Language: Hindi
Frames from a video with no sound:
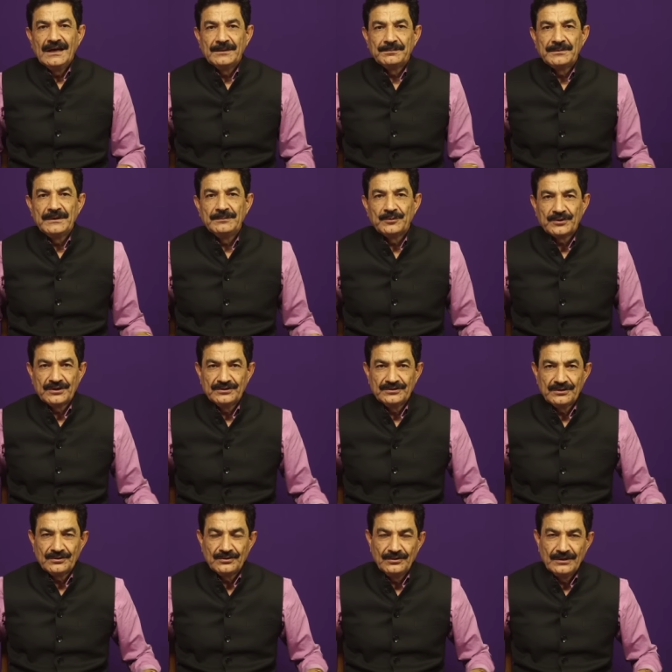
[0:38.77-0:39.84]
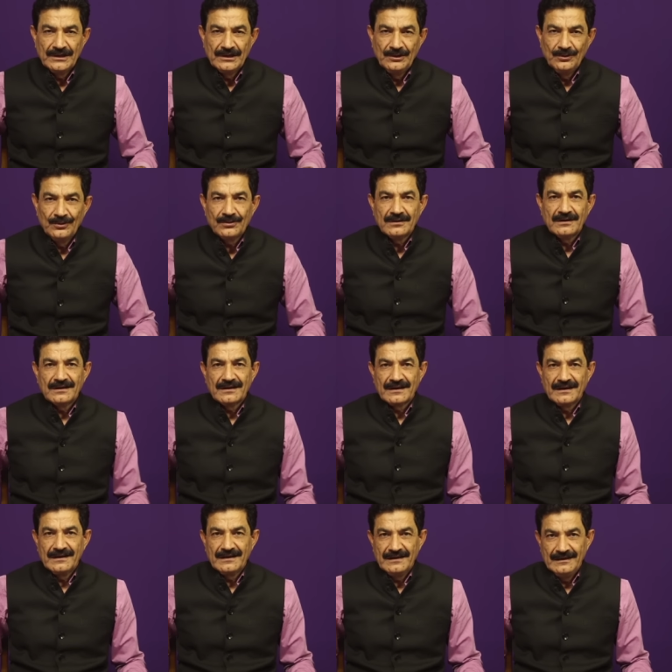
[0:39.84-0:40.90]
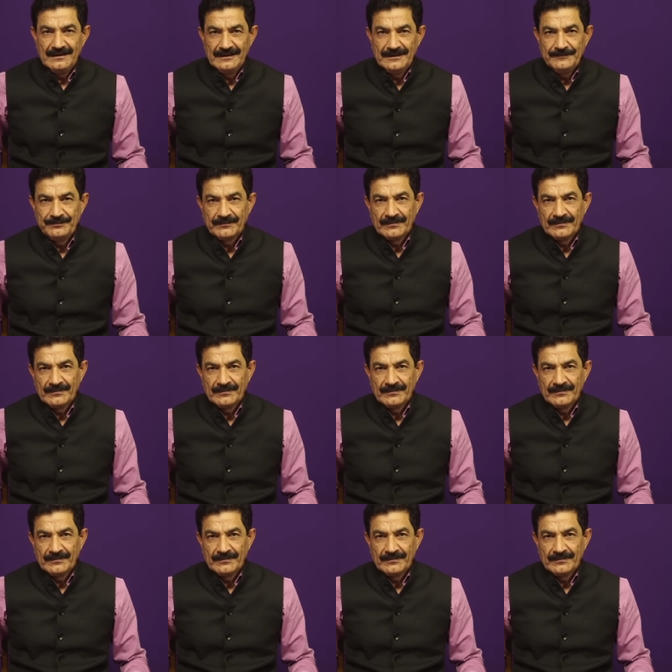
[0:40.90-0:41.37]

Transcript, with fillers: अपनी पोटेंशियल को अनलॉक करने के लिए